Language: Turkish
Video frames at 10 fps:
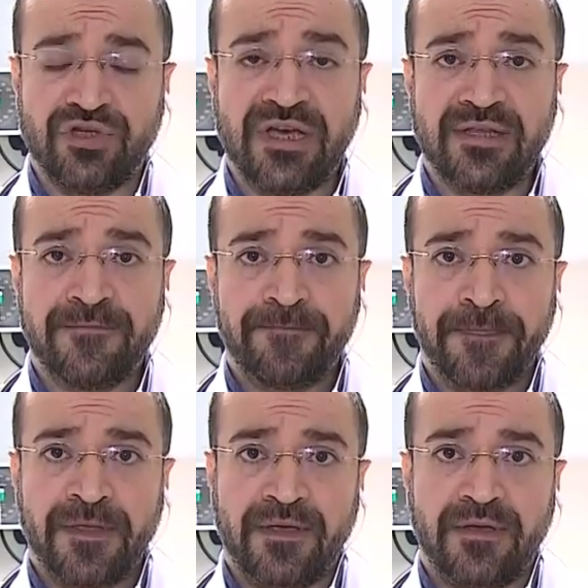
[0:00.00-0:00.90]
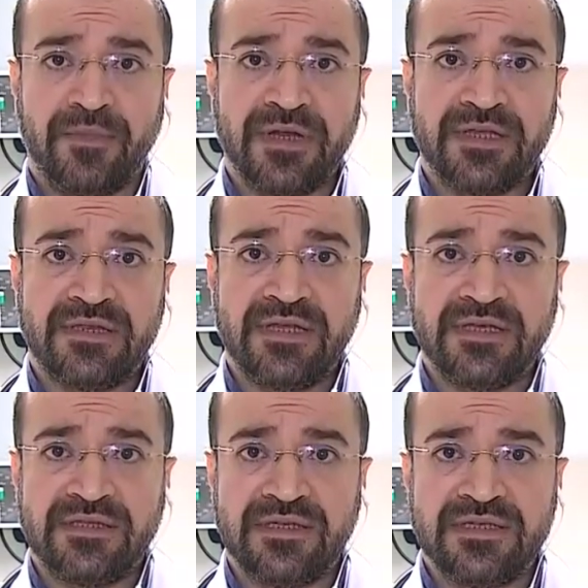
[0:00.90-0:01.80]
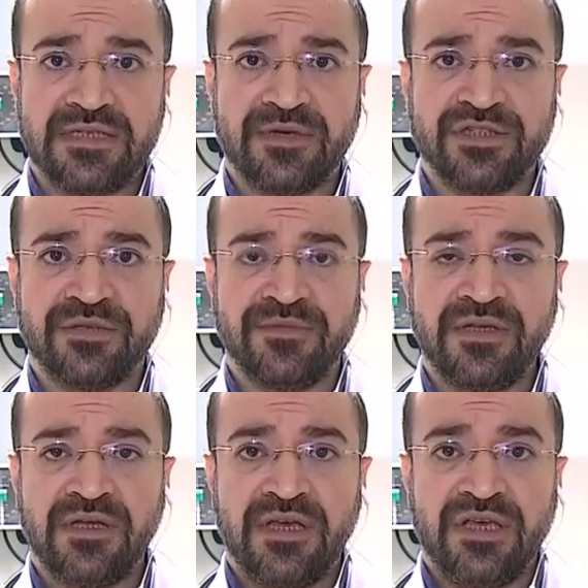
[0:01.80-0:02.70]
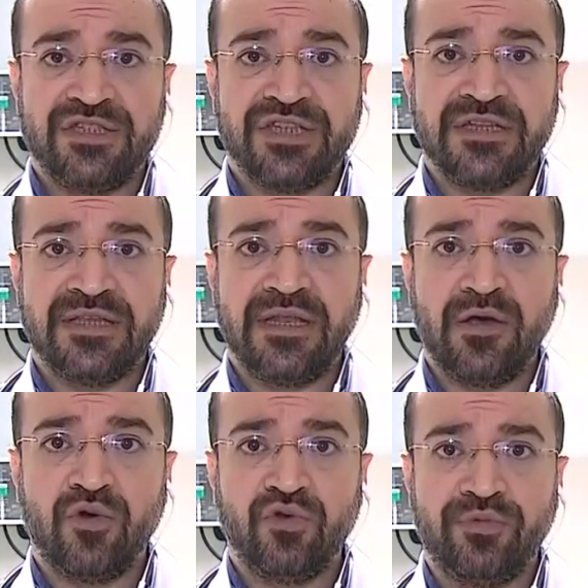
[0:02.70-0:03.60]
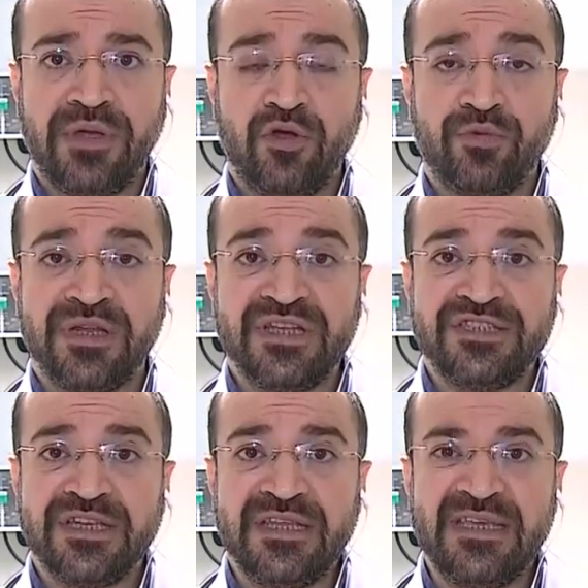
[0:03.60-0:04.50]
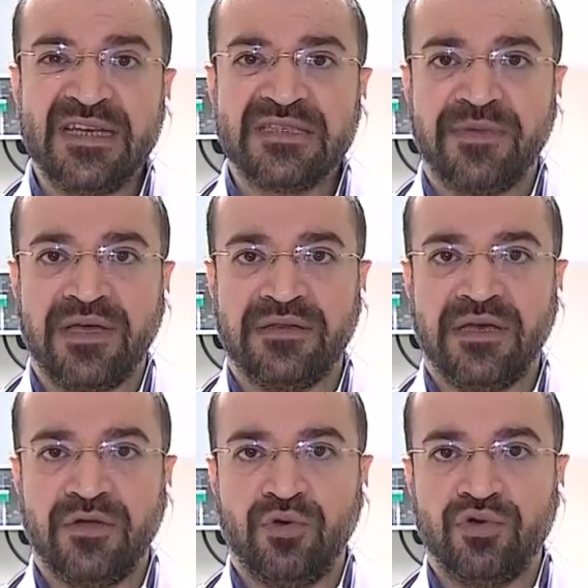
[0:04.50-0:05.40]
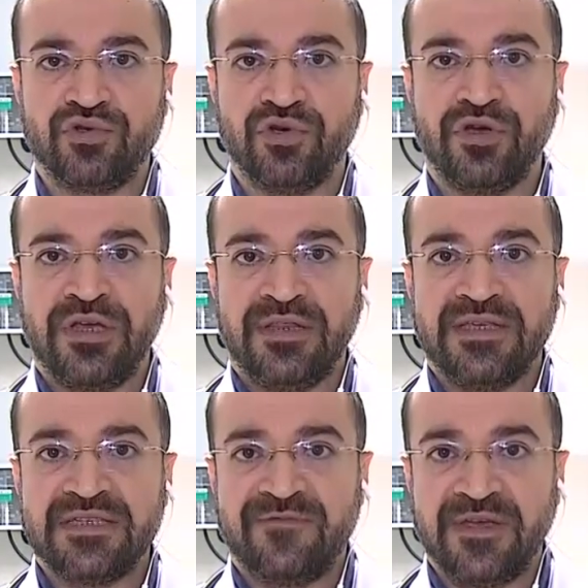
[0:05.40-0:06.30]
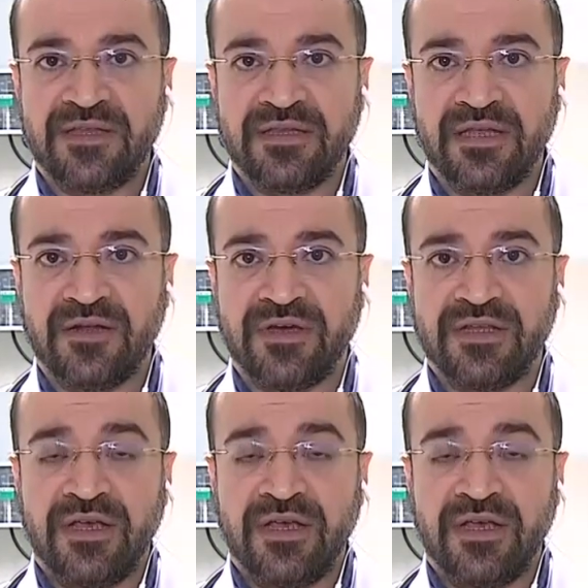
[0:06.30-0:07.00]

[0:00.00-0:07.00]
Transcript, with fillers: Yani e, marketlere gittiğiniz zaman şimdi içerinde ne olduğu belli olmayan, içeriği yazmayan daha doğrusu dezenfektanlar var.